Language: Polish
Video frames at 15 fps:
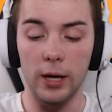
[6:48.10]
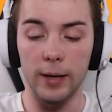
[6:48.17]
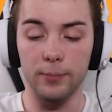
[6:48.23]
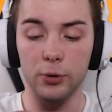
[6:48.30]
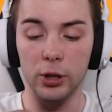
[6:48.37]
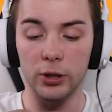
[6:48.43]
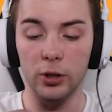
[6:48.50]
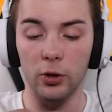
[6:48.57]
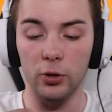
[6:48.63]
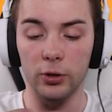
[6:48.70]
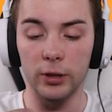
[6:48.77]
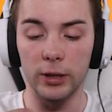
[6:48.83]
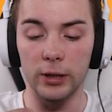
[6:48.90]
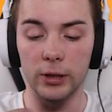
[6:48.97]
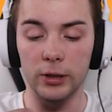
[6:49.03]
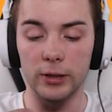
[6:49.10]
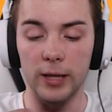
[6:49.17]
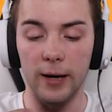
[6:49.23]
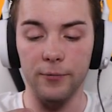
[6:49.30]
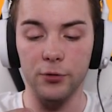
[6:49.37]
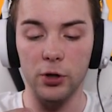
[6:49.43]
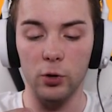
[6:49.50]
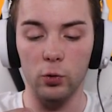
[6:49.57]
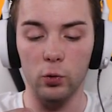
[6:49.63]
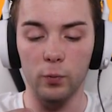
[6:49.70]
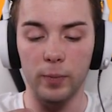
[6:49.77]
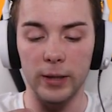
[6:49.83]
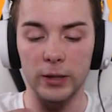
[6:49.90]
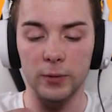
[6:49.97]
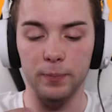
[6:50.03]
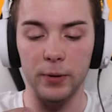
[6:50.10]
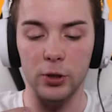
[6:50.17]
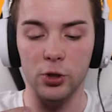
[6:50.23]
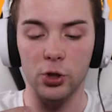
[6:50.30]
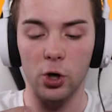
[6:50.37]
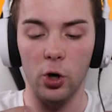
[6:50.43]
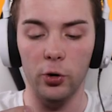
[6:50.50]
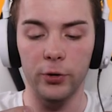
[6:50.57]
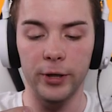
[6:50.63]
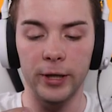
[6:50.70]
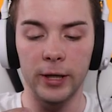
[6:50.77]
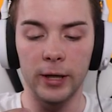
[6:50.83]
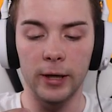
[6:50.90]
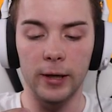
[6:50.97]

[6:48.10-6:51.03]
E, przezorny zawsze ubezpieczony.